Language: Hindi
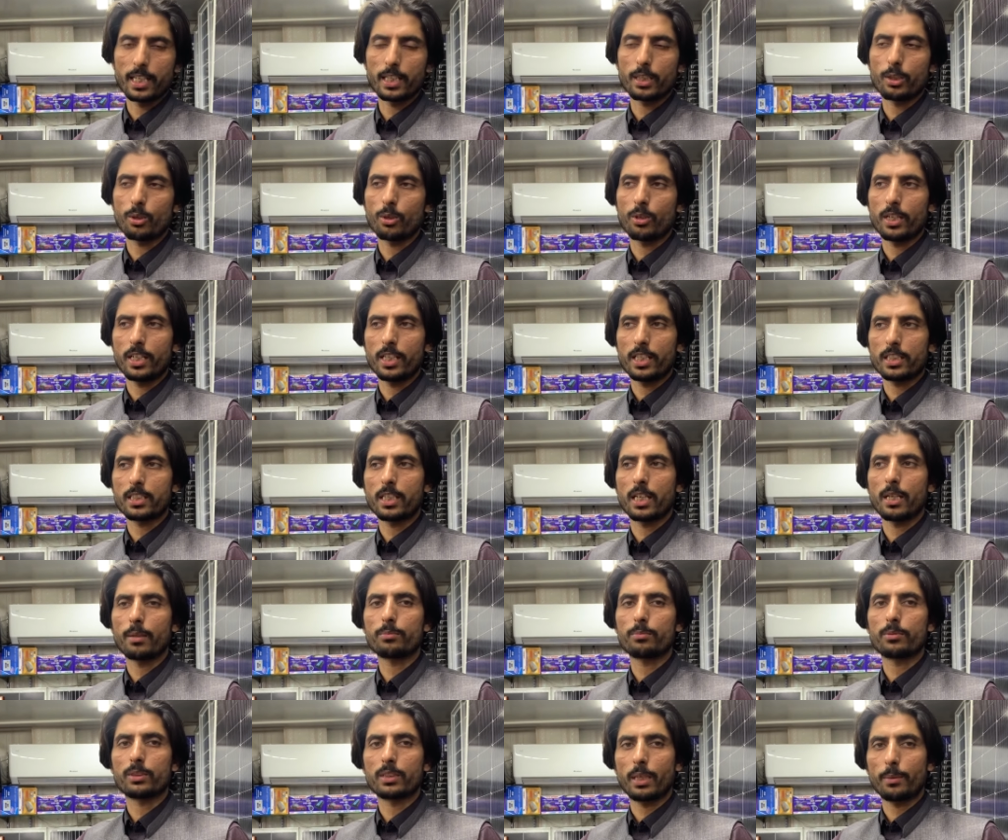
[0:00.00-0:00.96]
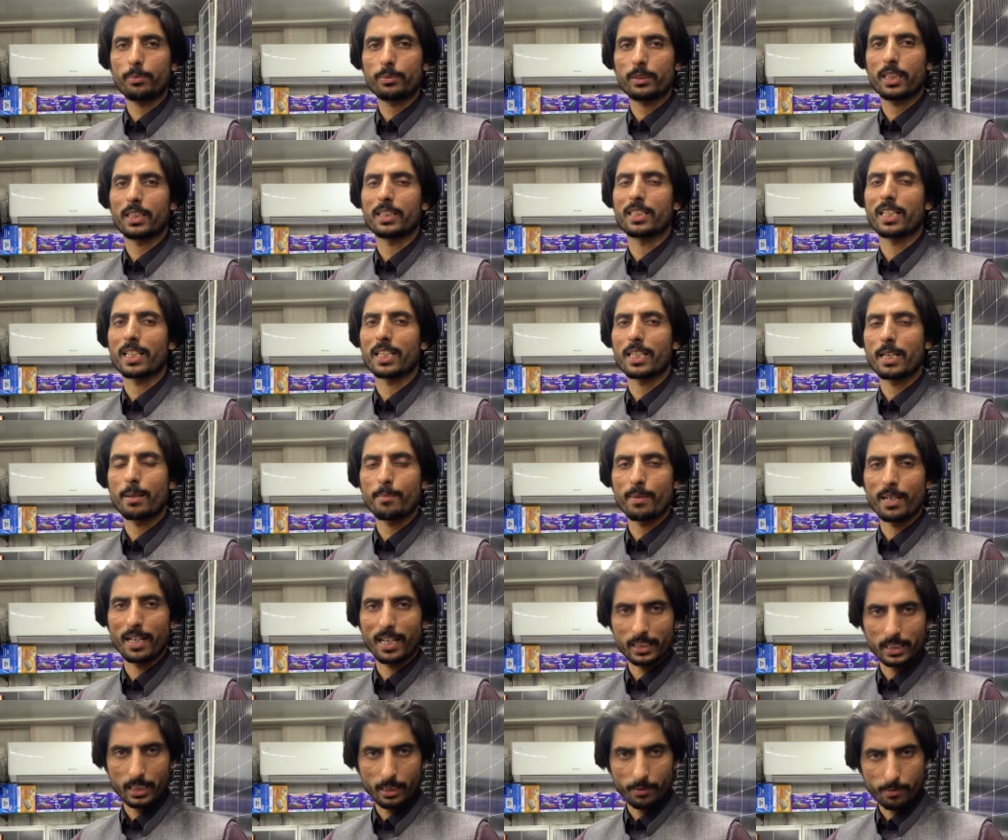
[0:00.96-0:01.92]
हैं तो इस टाइम सबसे ज्यादा
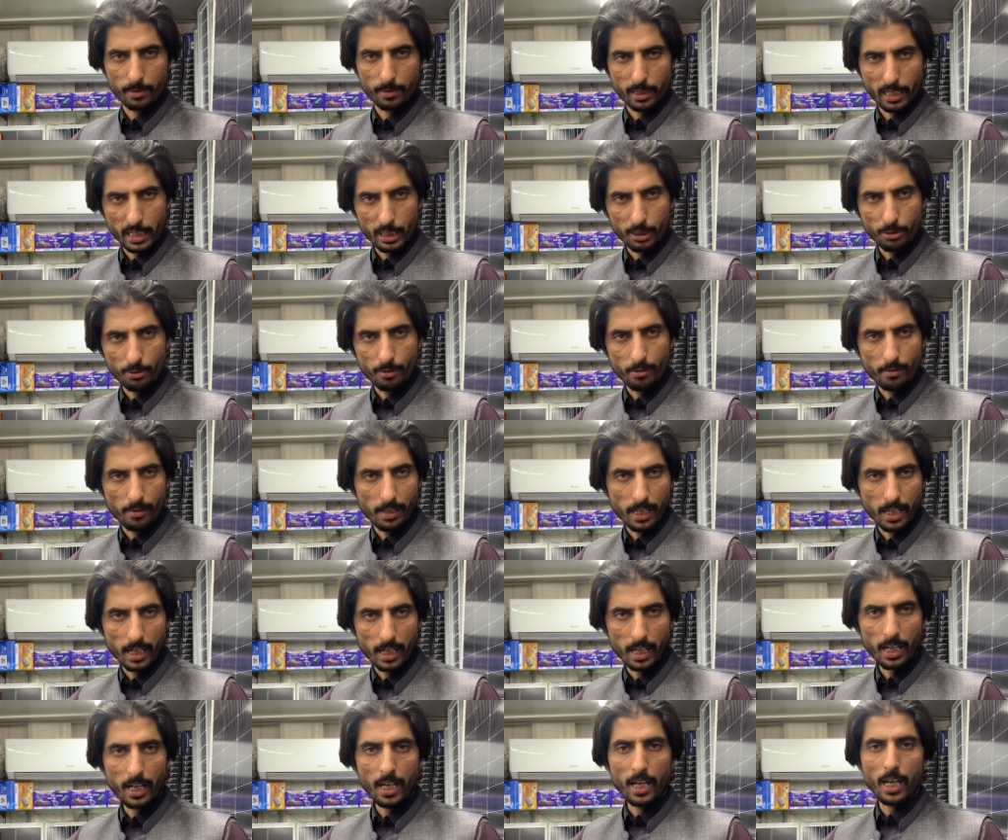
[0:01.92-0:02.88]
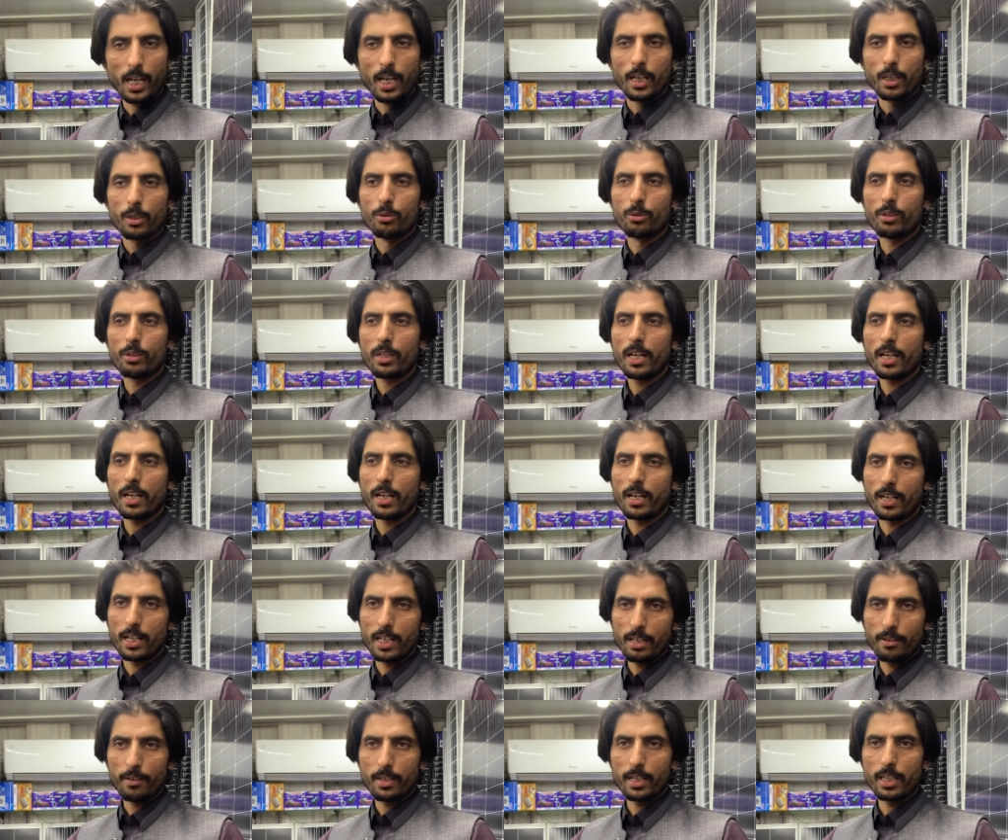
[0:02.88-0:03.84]
मुनासिब रेट हुए हैं क्योंकि
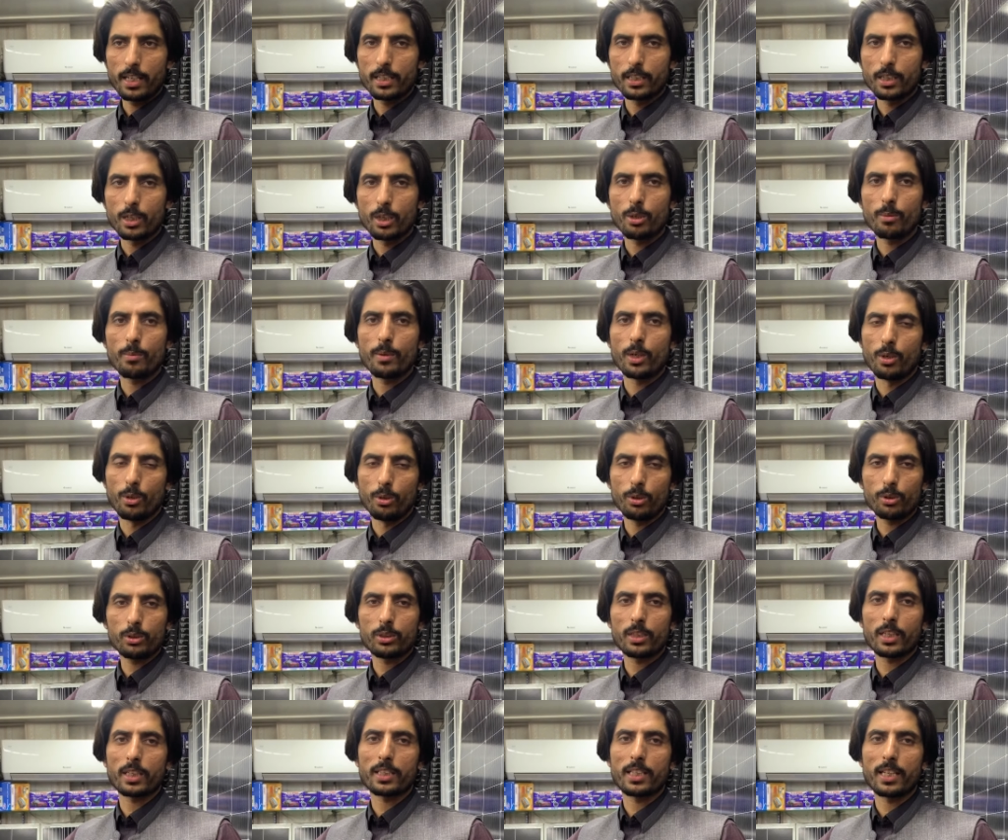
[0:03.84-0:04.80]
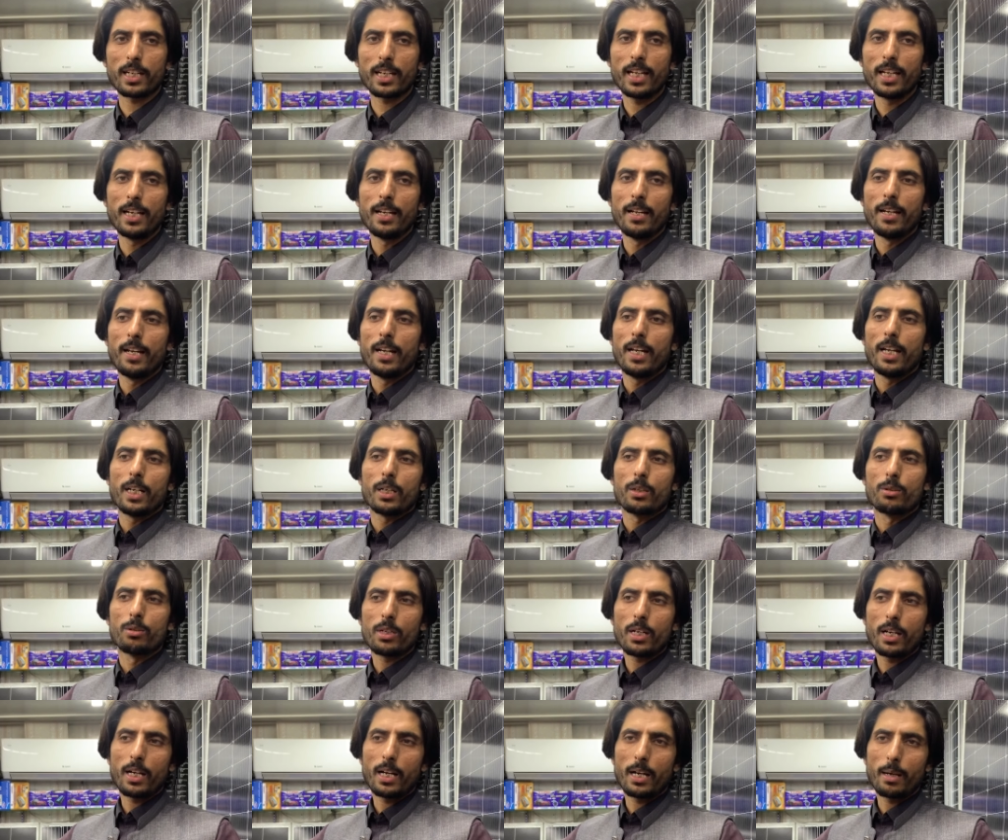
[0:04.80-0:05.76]
आने वाले दिनों में हो सकता है
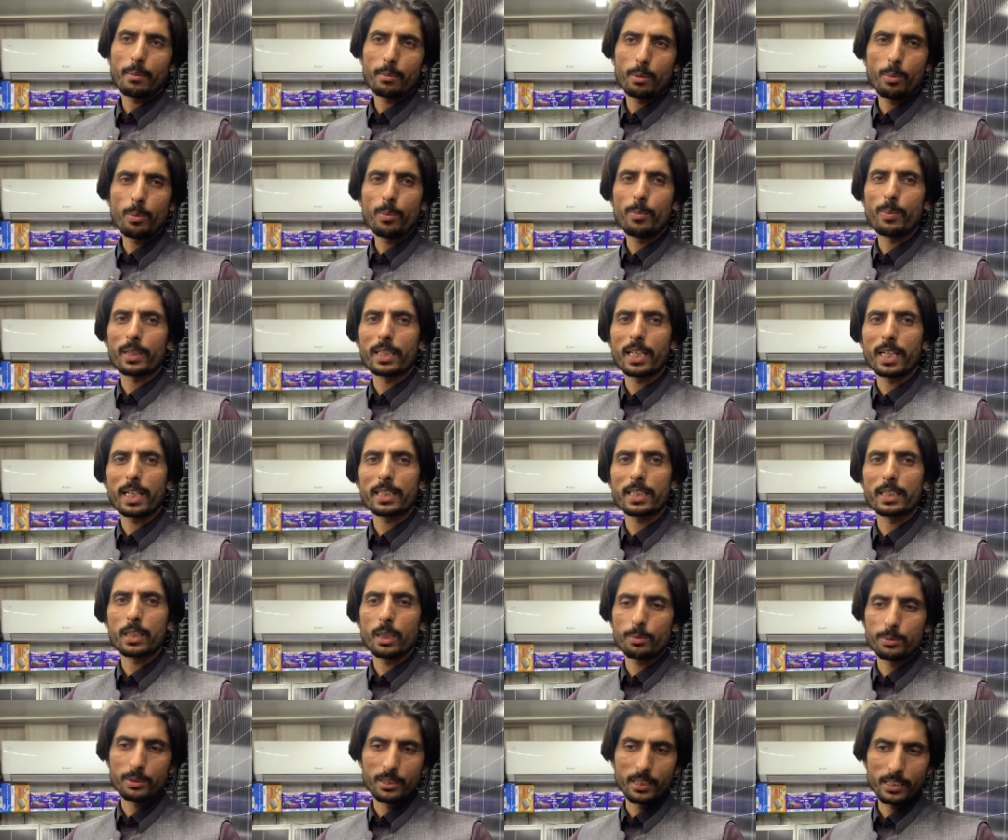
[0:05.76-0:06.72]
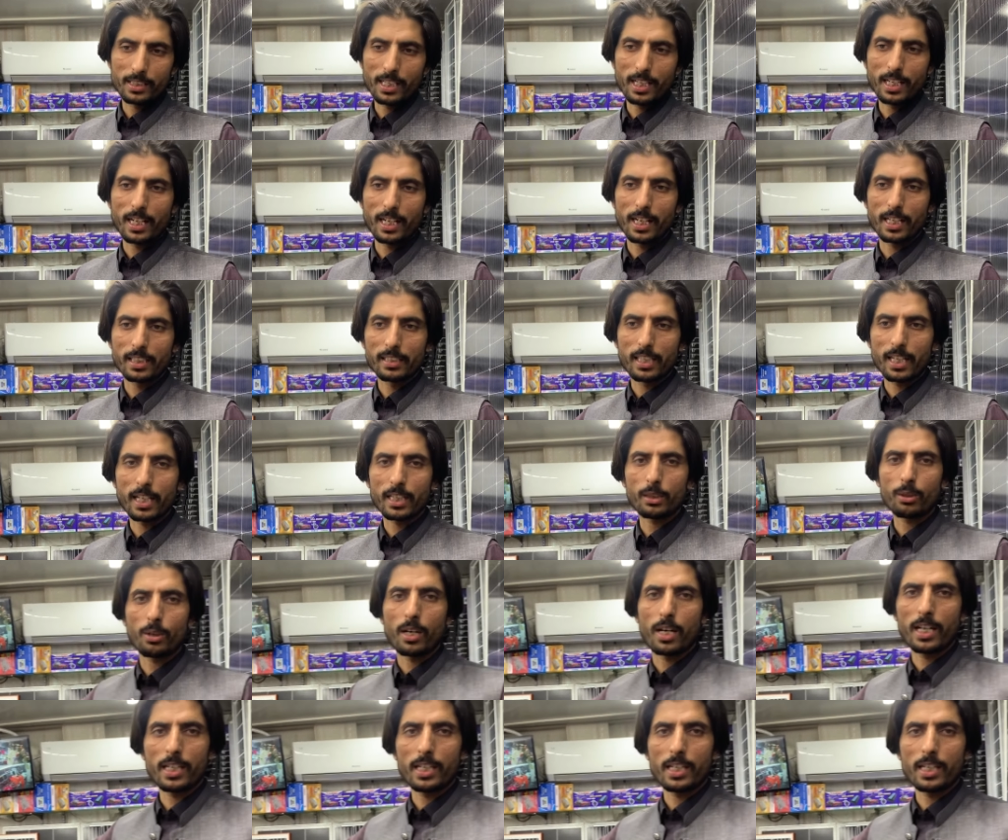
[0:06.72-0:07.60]
क्योंकि आपको भी पता है जब सीजन आता है तो